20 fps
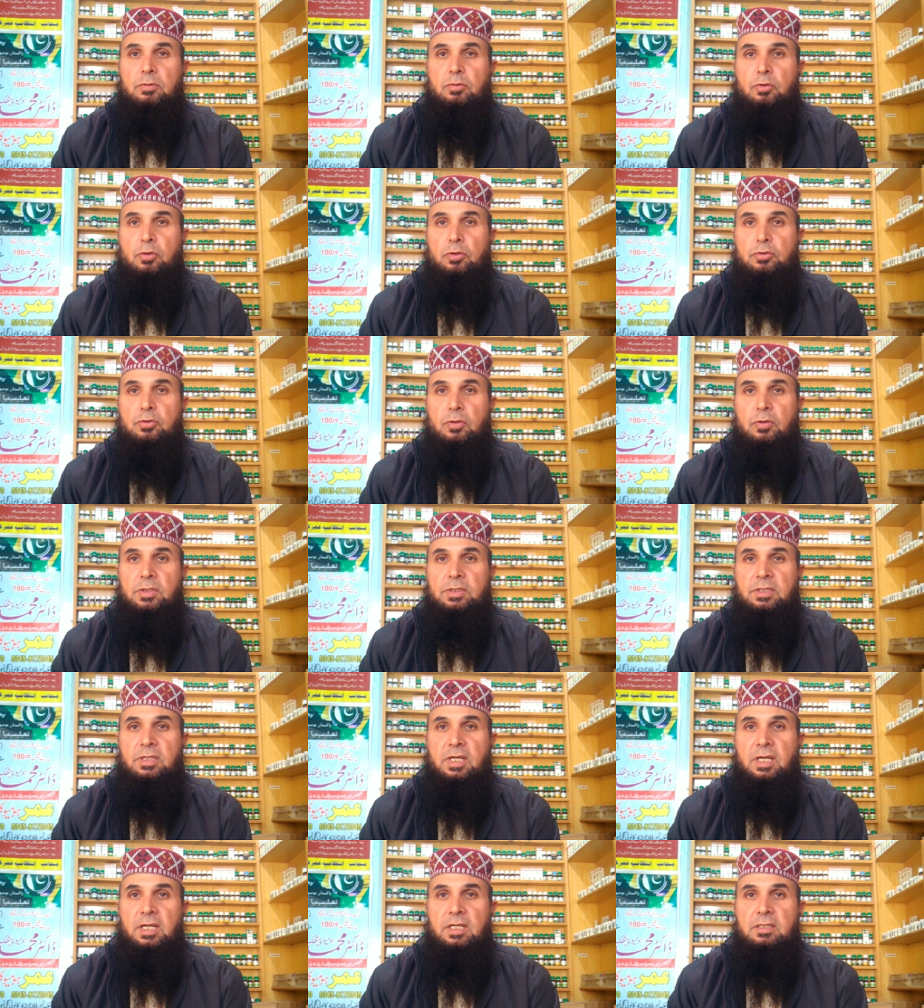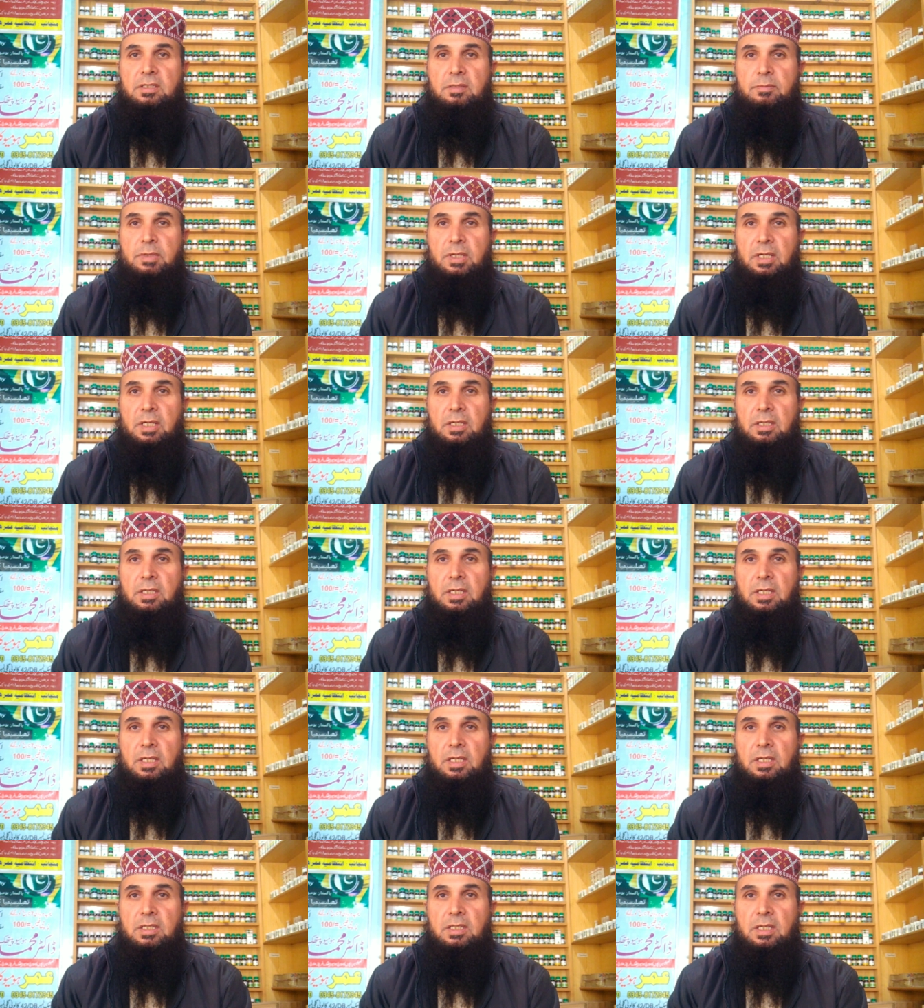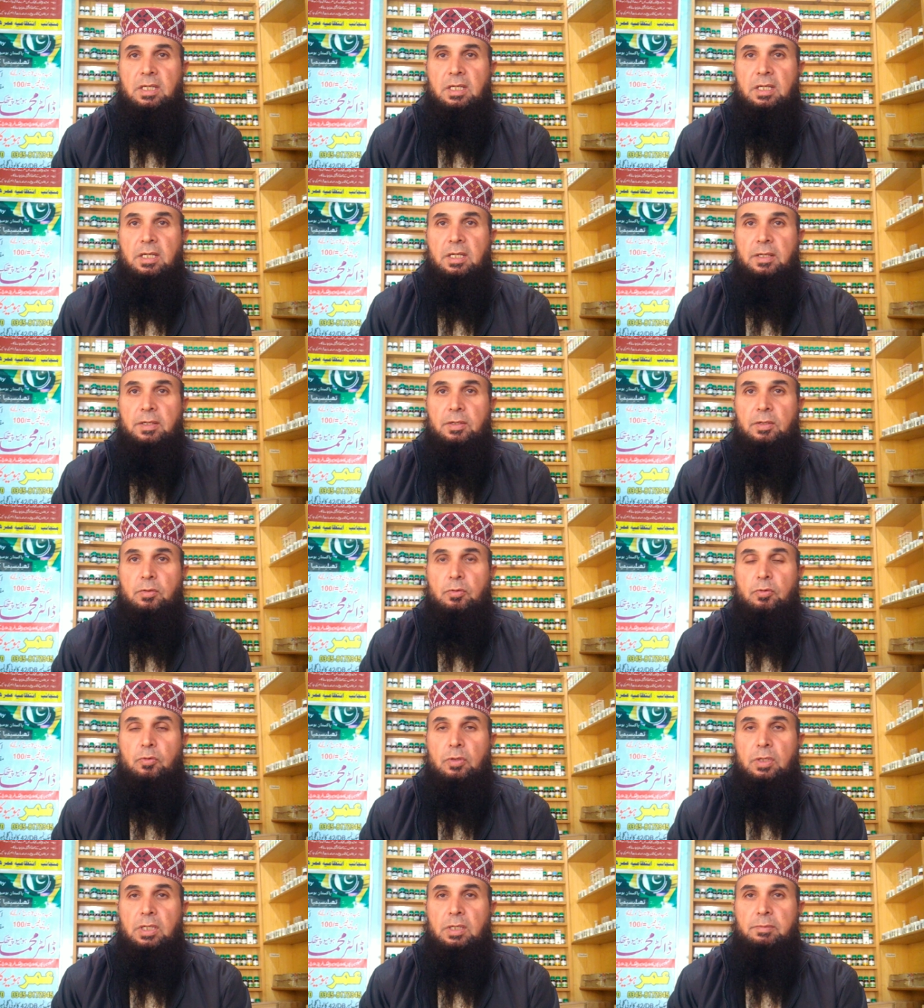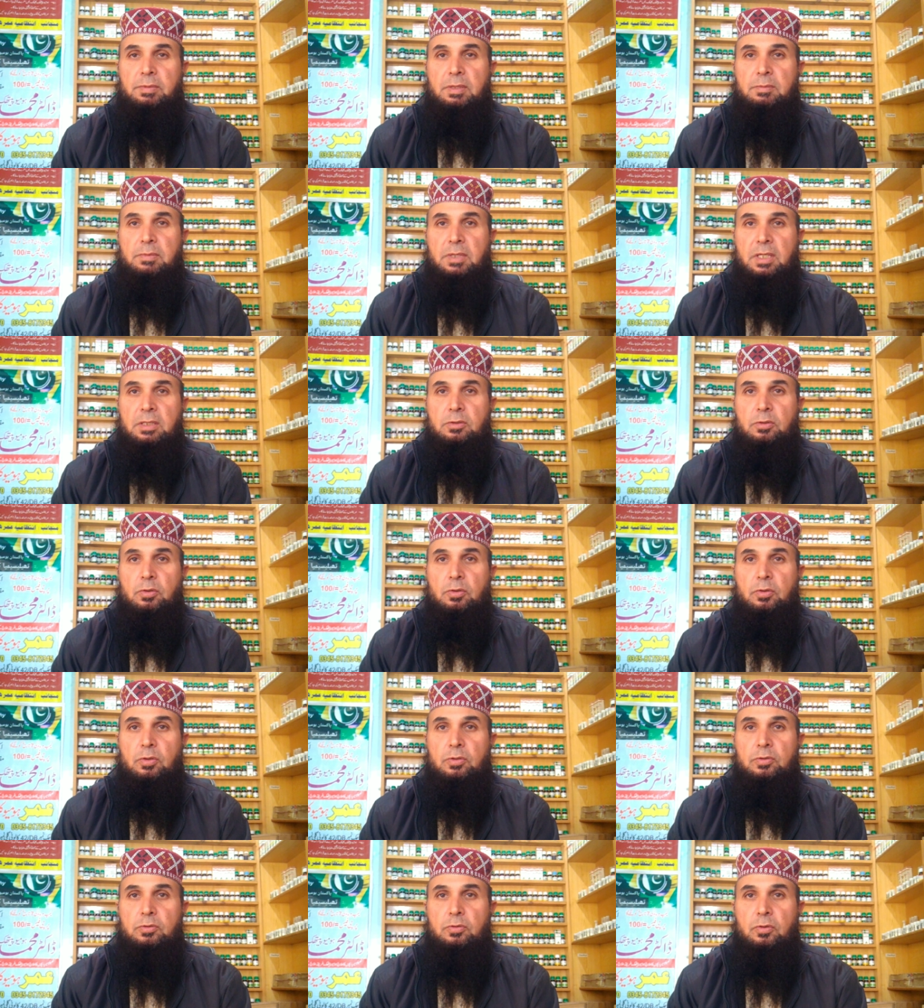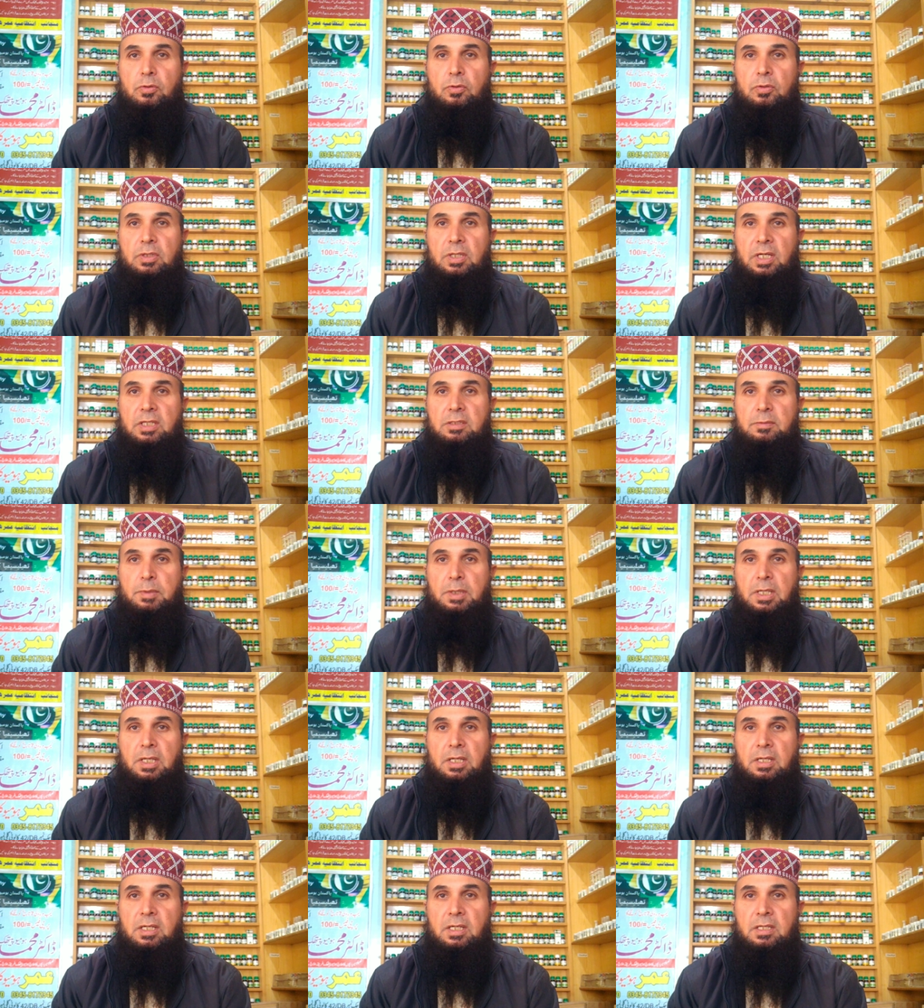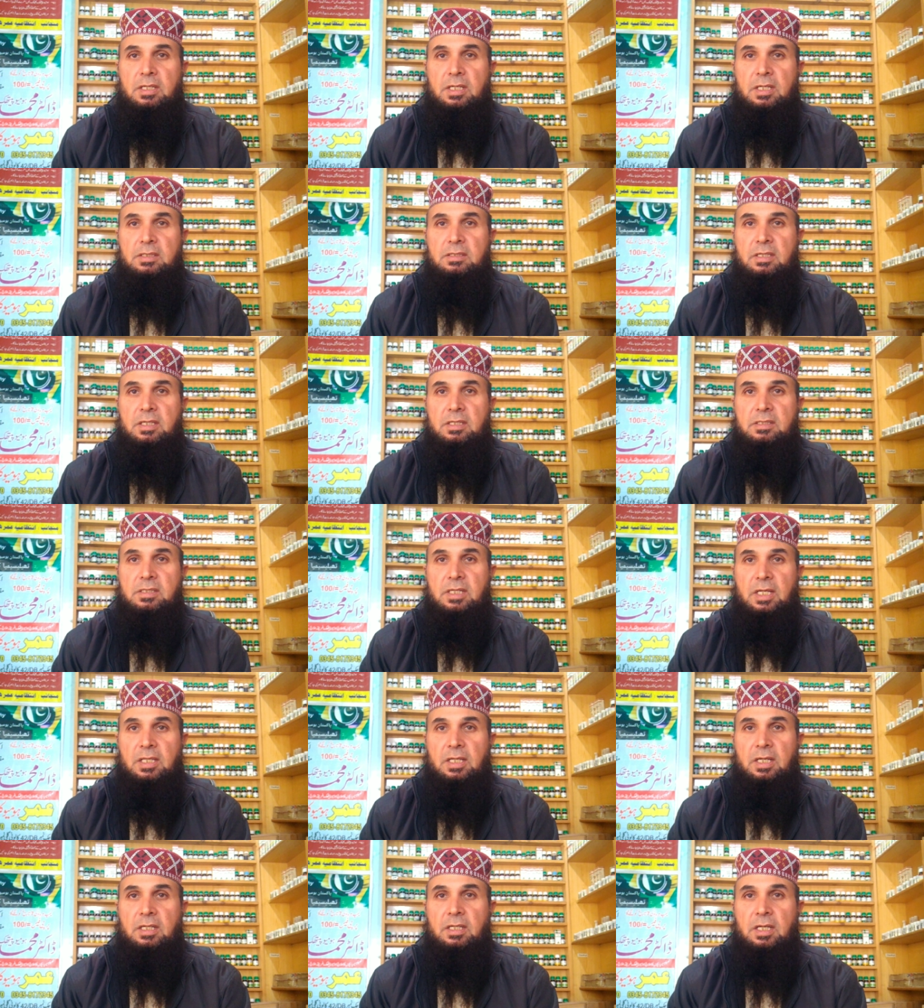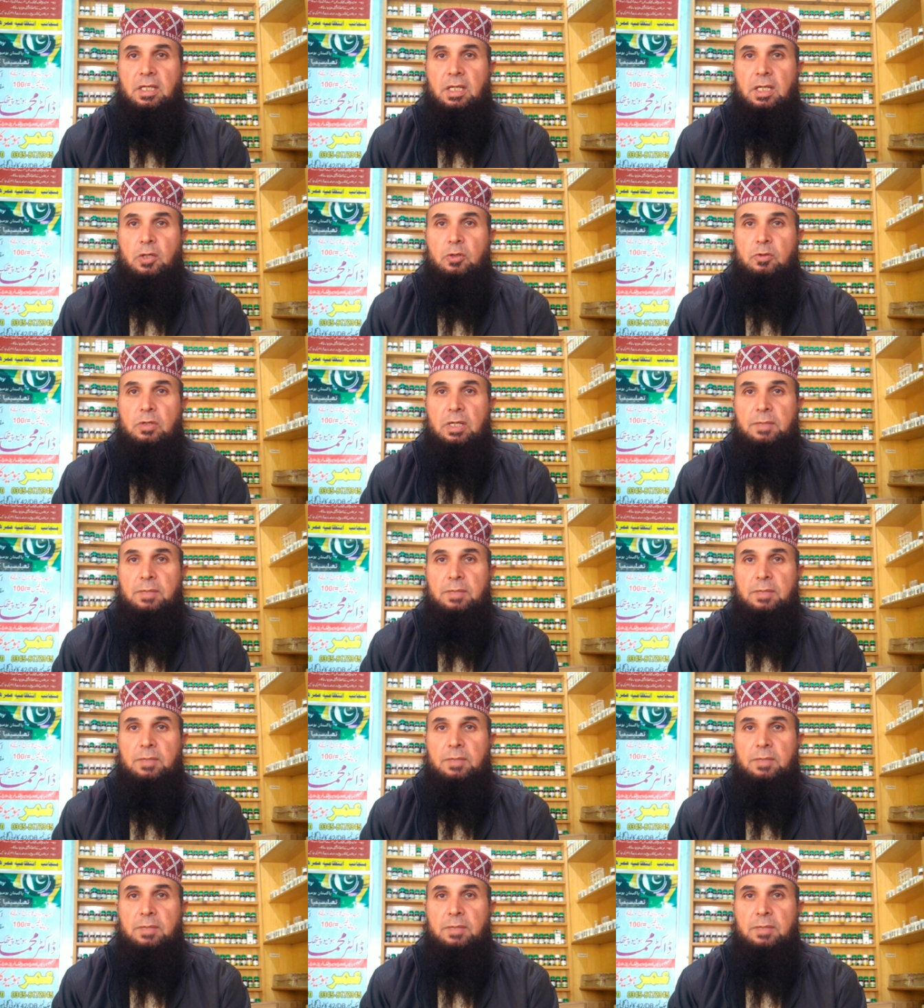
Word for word: दोस्तों इसके इस्तेमाल के लिए कोई भी मर्द हो जो 10-12 घंटे से ज़्यादा का ना हो